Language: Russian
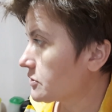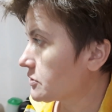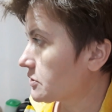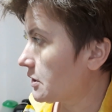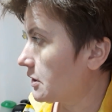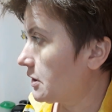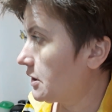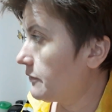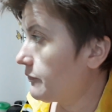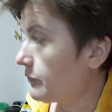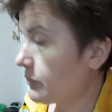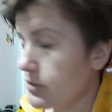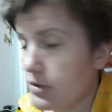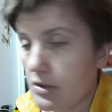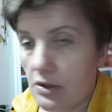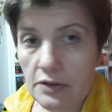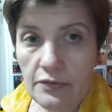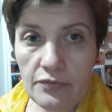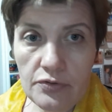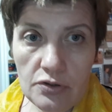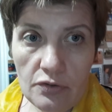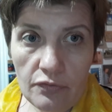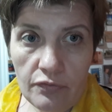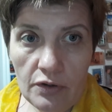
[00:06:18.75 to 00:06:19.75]
И плюс это
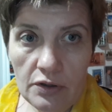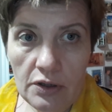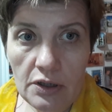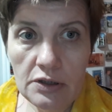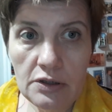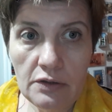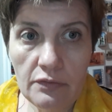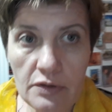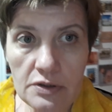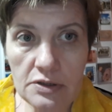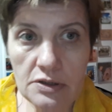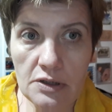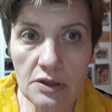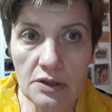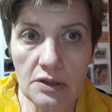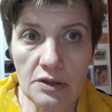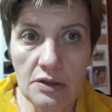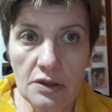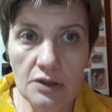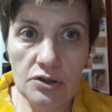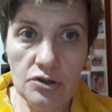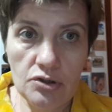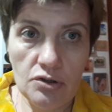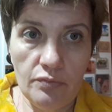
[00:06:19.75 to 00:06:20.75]
все вкладываться надо
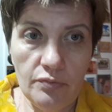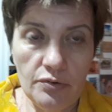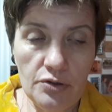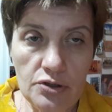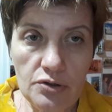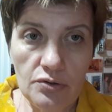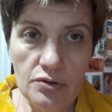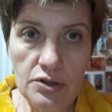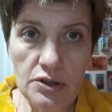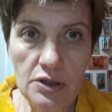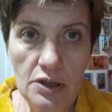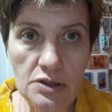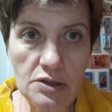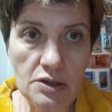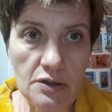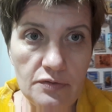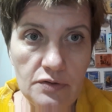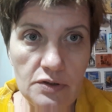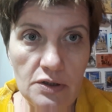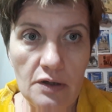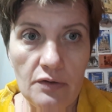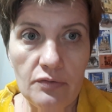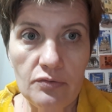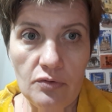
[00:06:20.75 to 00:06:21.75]
так, чтобы еще с Яськой
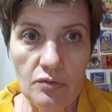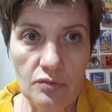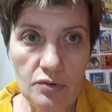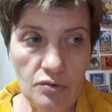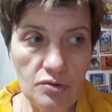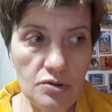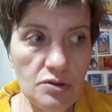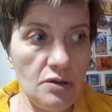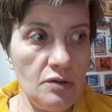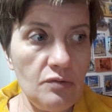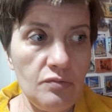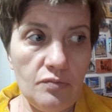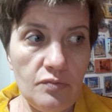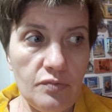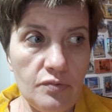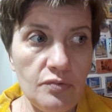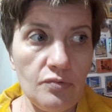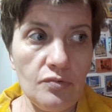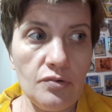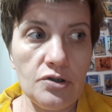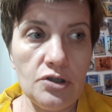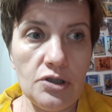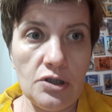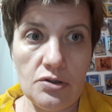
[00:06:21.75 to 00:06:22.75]
все равно, то есть
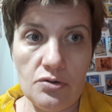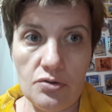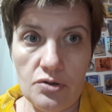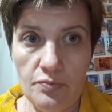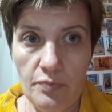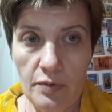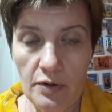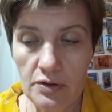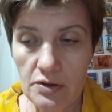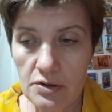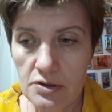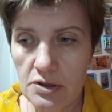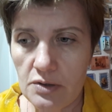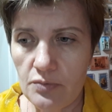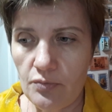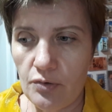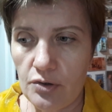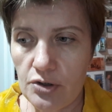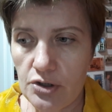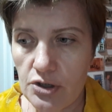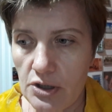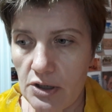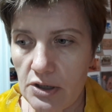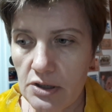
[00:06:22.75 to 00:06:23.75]
вот сейчас уже, правда, седьмой
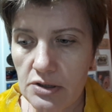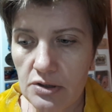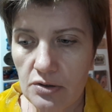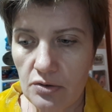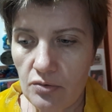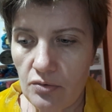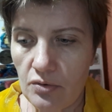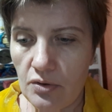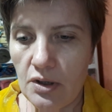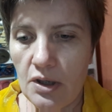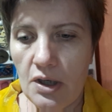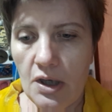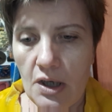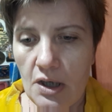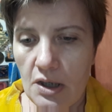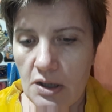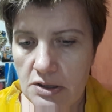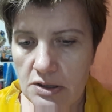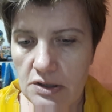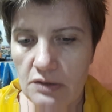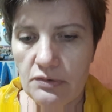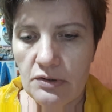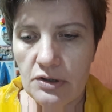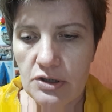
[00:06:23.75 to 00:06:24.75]
час, но
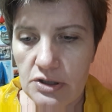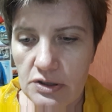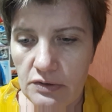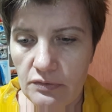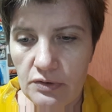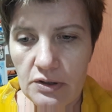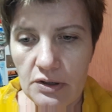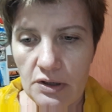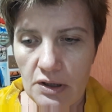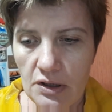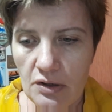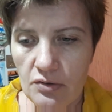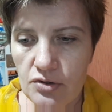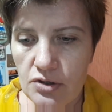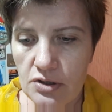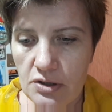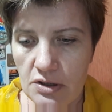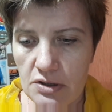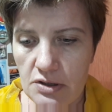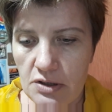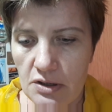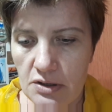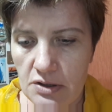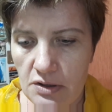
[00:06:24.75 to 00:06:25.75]
завтрашнего дня, я уже
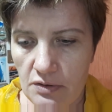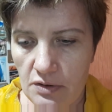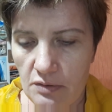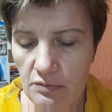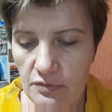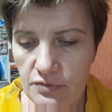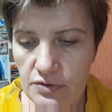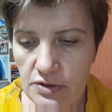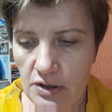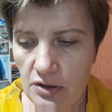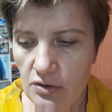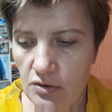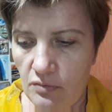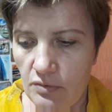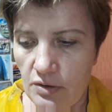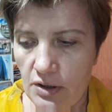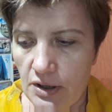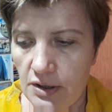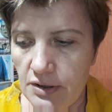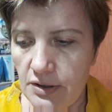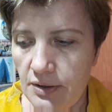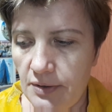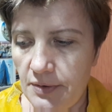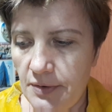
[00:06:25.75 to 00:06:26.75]
сказала, завтра мы встаем
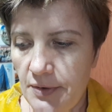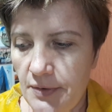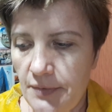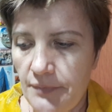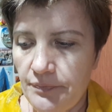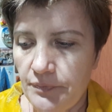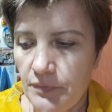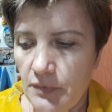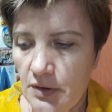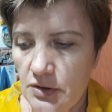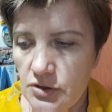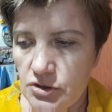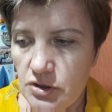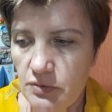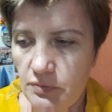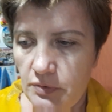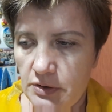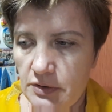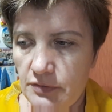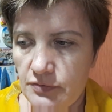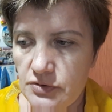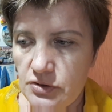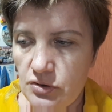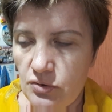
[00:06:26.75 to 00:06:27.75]
рано, чтобы
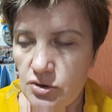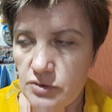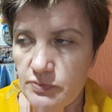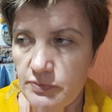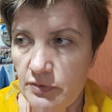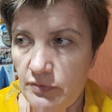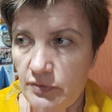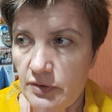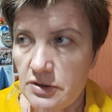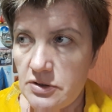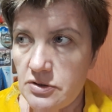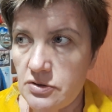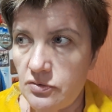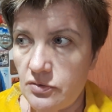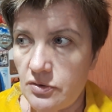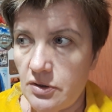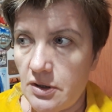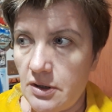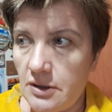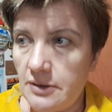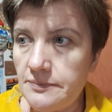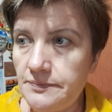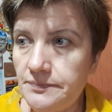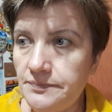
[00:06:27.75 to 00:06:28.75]
это все успевать с
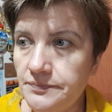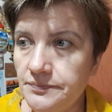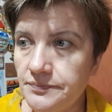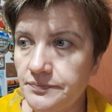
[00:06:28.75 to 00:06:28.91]
утра.